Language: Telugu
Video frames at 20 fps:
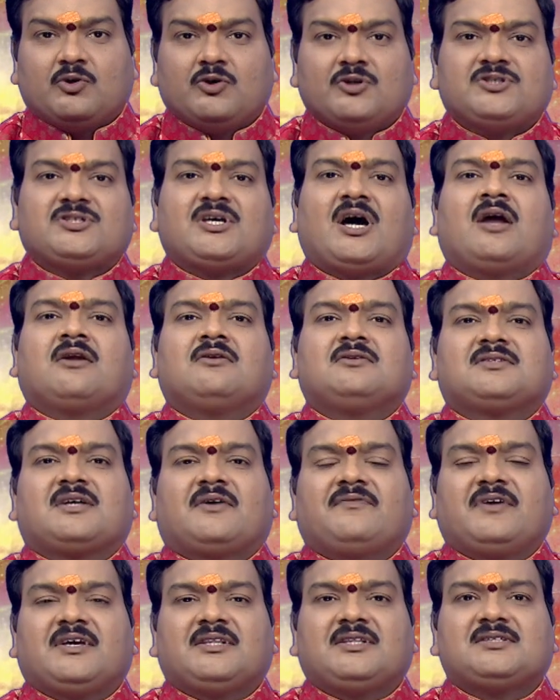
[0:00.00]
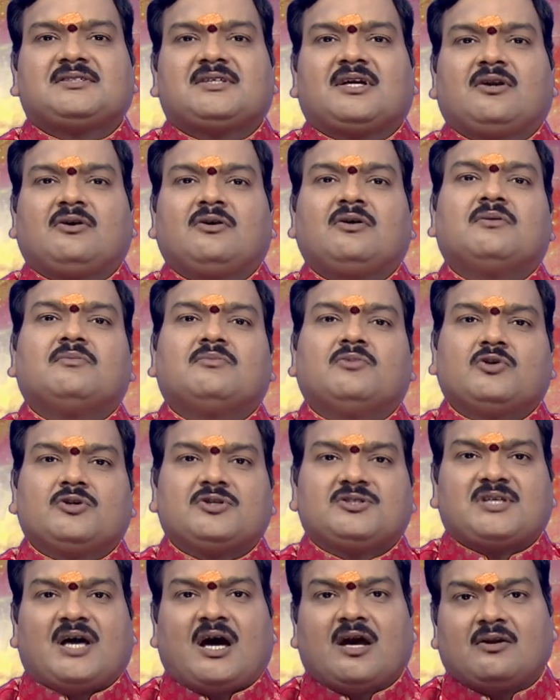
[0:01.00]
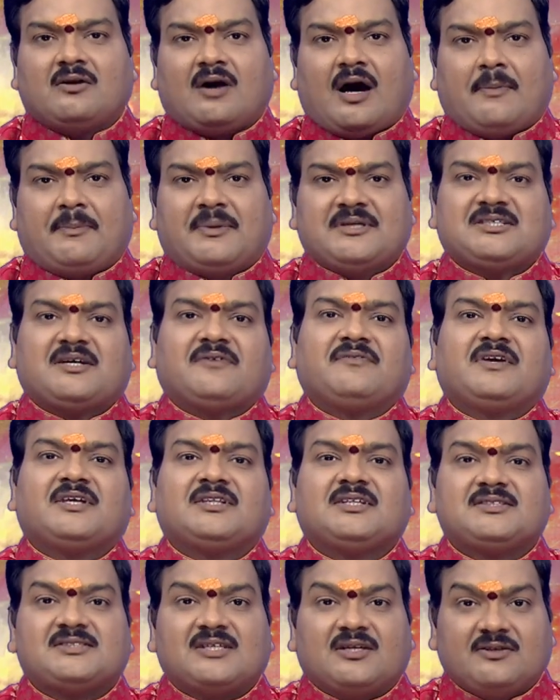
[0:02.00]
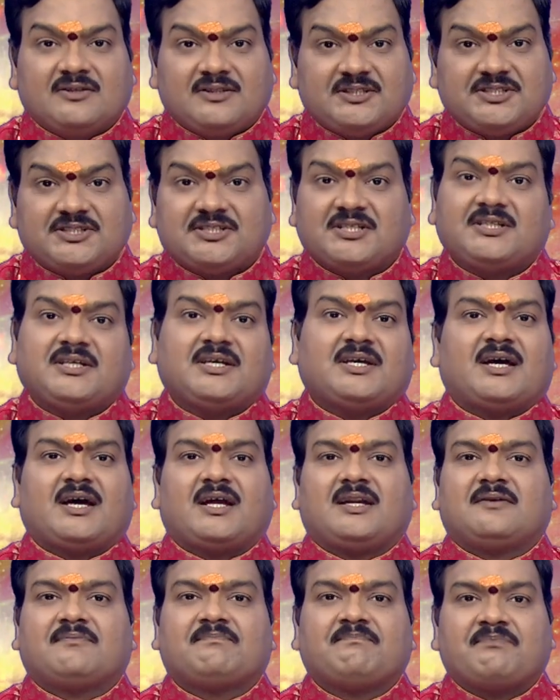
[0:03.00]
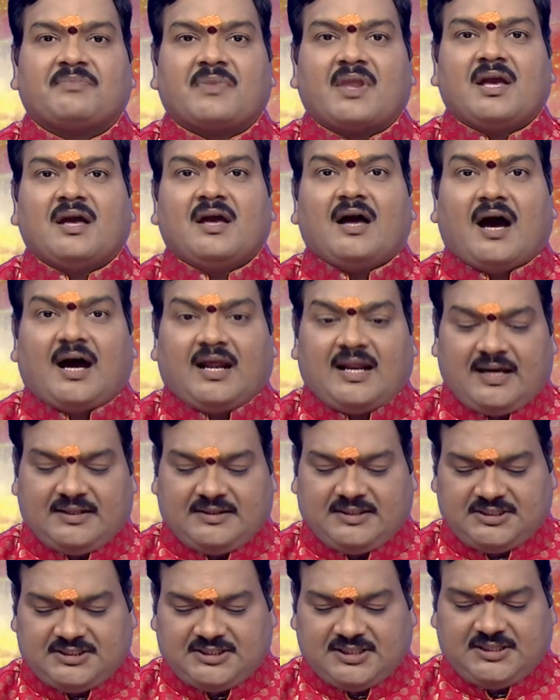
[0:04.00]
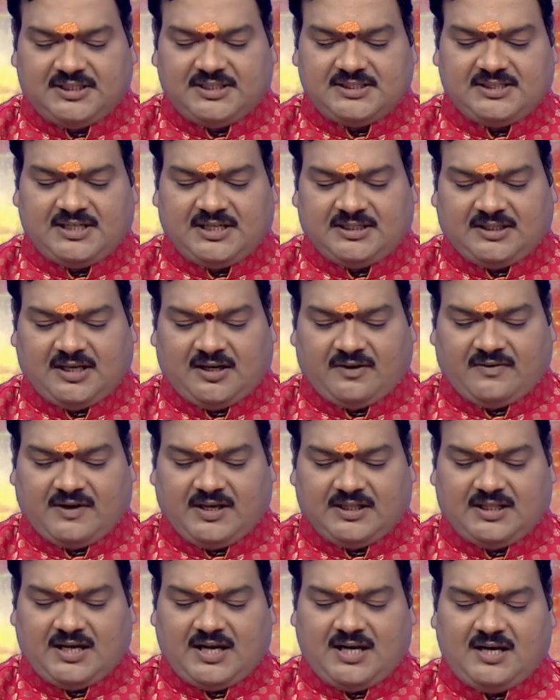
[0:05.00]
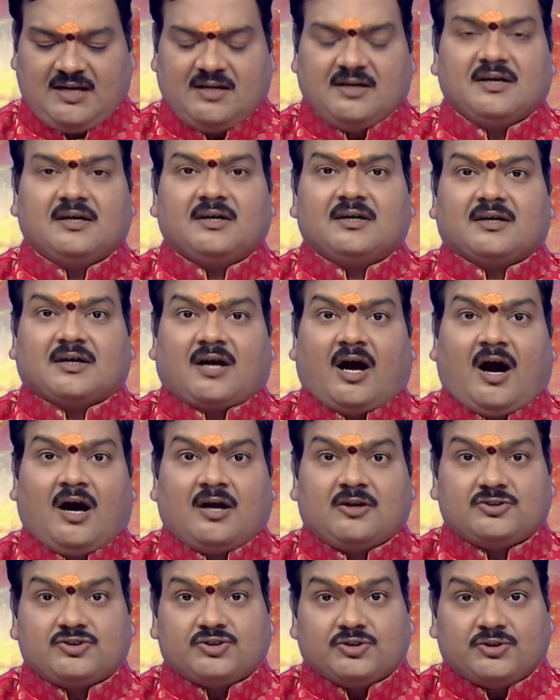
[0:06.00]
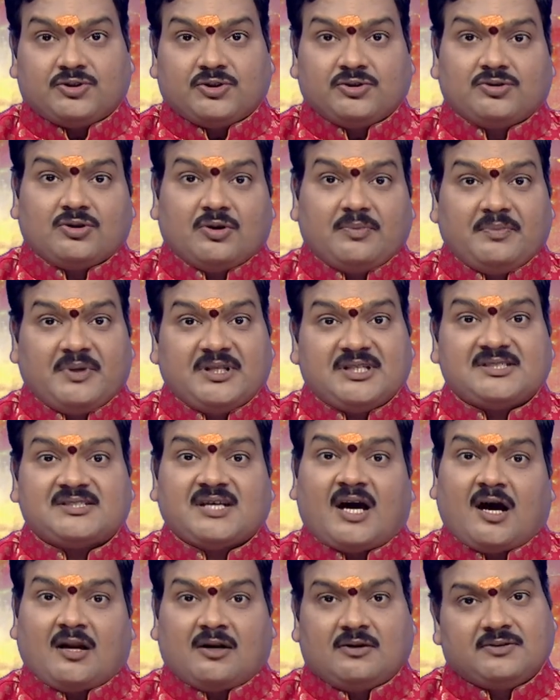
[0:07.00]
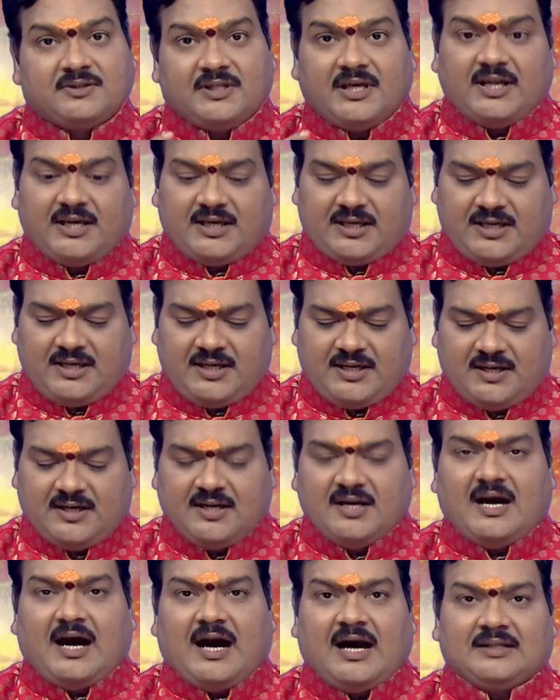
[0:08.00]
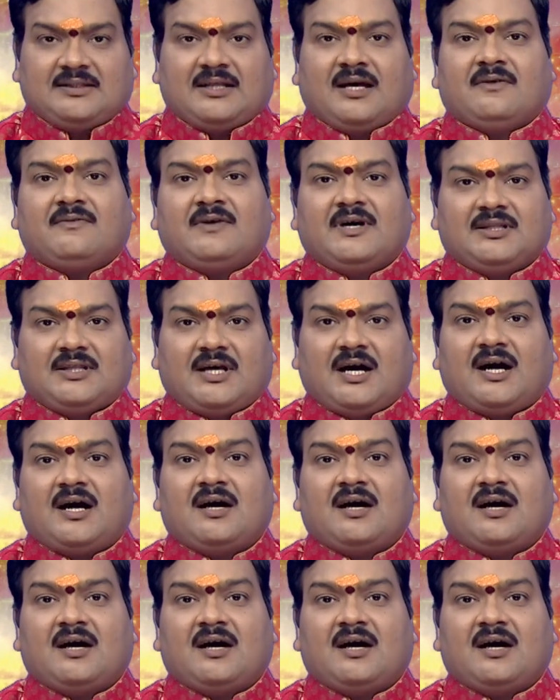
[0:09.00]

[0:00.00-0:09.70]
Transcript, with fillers: మూడుసార్లు సవ్య దిశలో మూడుసార్లు అపసవ్య దిశలో దిష్టి తీయాలి అలా దిష్టి తీసిన తర్వాత కారు చుట్టూ తొమ్మిది సార్లు తిరిగి ఆ తర్వాత